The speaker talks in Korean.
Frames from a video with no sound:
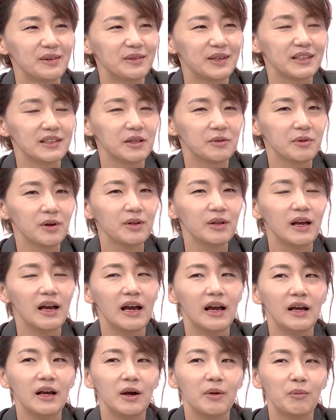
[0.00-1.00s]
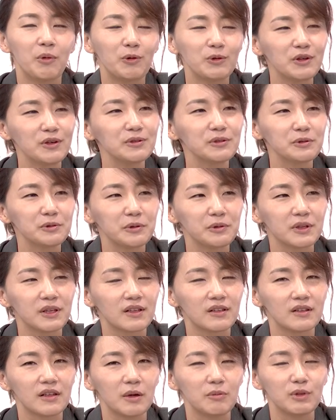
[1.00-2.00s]
왜냐하면 보전 소송이기
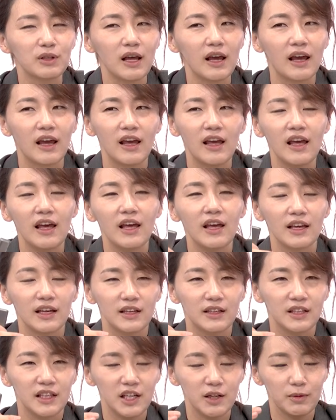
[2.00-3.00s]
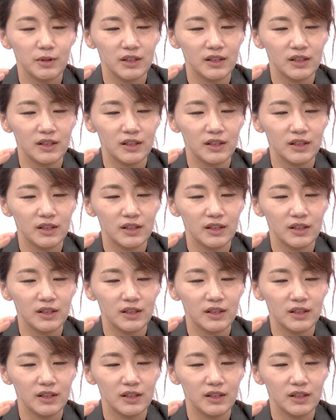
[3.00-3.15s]
때문에 그 일,